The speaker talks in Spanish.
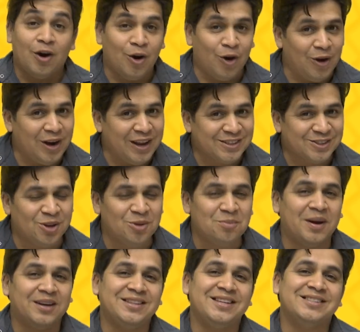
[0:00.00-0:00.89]
Hola, soy
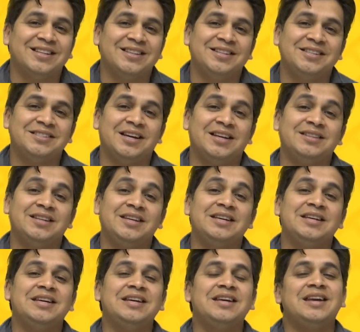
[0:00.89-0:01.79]
Martín Santillán
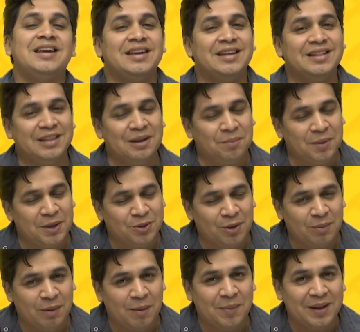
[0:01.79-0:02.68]
y
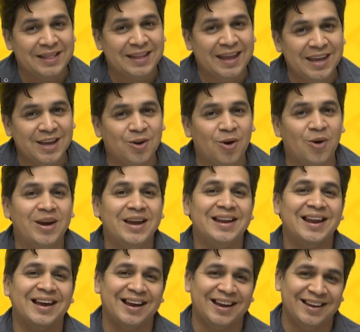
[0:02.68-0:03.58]
interpreto el papel de Ico en La